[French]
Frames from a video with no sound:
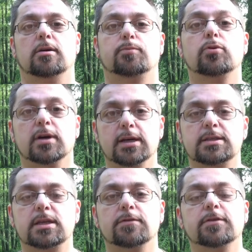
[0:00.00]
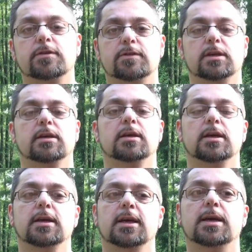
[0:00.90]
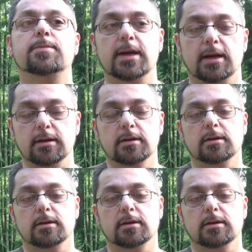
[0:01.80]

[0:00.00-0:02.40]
pour réussir votre vie. Eh bien